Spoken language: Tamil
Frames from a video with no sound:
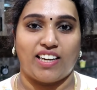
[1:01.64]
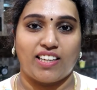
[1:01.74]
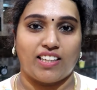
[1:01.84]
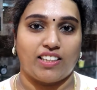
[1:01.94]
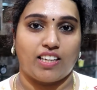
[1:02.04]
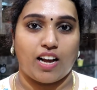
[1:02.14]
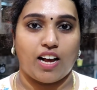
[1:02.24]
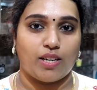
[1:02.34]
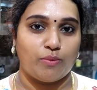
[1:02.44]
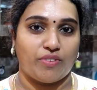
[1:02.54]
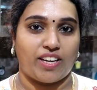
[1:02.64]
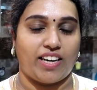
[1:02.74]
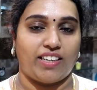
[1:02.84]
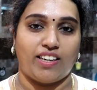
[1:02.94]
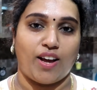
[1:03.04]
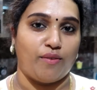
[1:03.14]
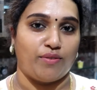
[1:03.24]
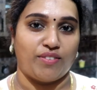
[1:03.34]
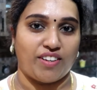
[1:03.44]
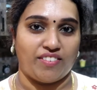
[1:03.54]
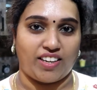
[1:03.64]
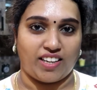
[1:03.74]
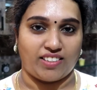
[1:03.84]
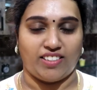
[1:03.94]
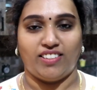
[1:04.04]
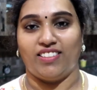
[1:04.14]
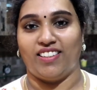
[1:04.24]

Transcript: எனக்கு அந்த காரம் வெரைட்டிலாம் அவ்வளோவா வராது